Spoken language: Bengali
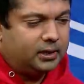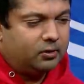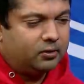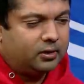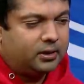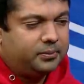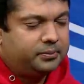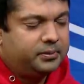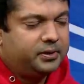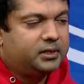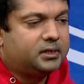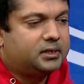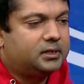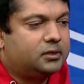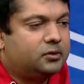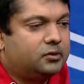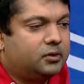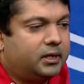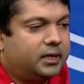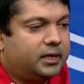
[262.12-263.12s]
তারকা
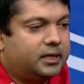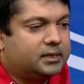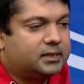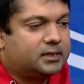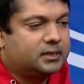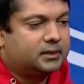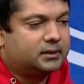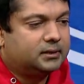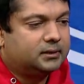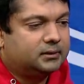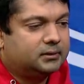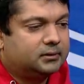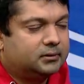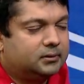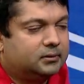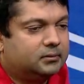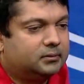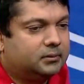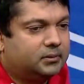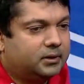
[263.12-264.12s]
বিদেশে চলে গেছে
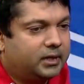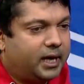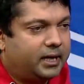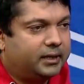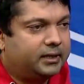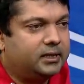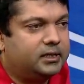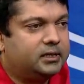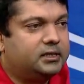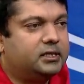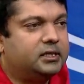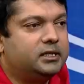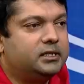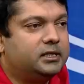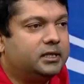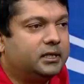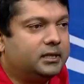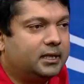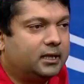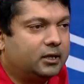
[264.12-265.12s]
খ্যাতির
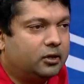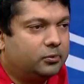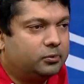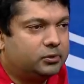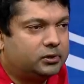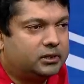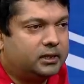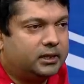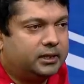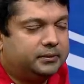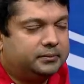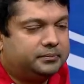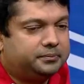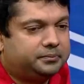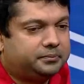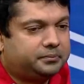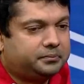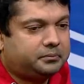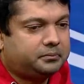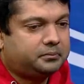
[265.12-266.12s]
শীর্ষে থাকা অবস্থায়
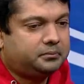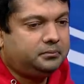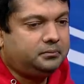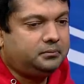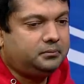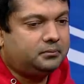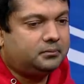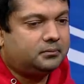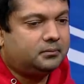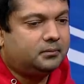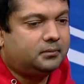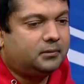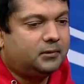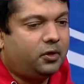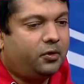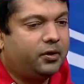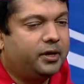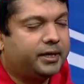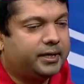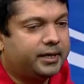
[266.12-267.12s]

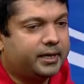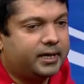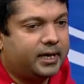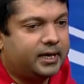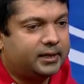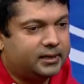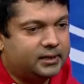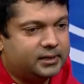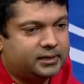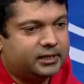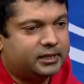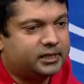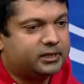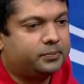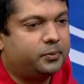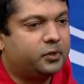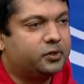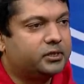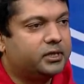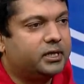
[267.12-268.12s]
অনেকে খ্যাতির শেষ
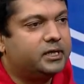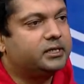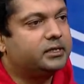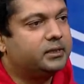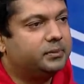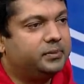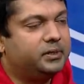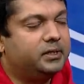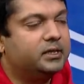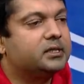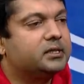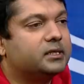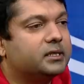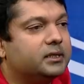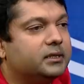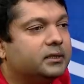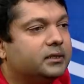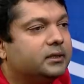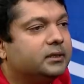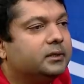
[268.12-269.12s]
পর্যায়ে এসে
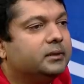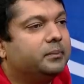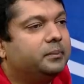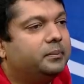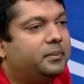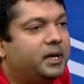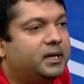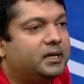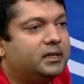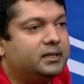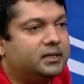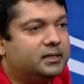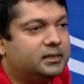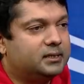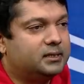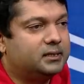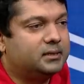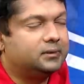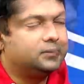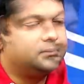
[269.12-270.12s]
বিদেশে পাড়ি
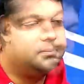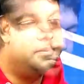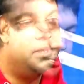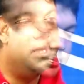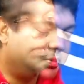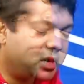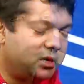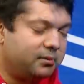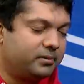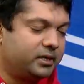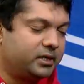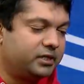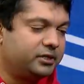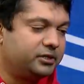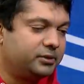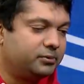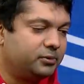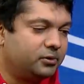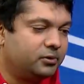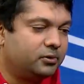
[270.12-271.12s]
দিয়েছেন পারিবারিক
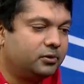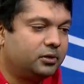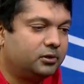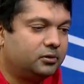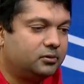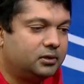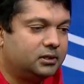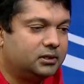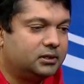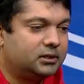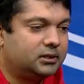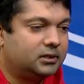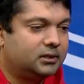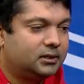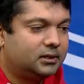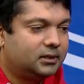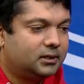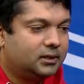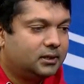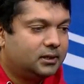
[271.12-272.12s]
জীবন গড়ে তুলেছেন
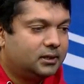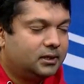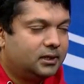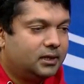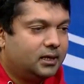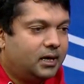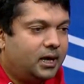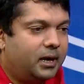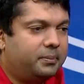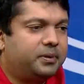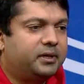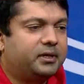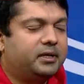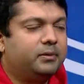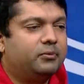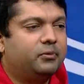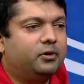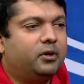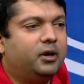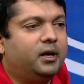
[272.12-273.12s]
আপনার
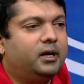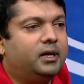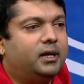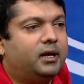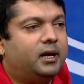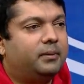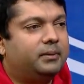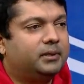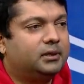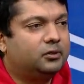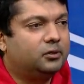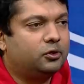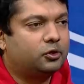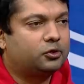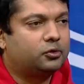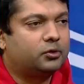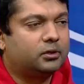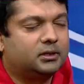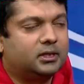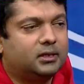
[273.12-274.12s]
কি মনে হয় না আমাদের
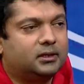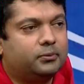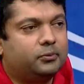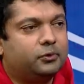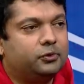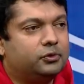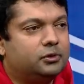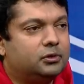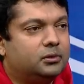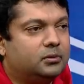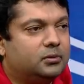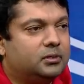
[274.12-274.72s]
দর্শক তাতে বঞ্চিত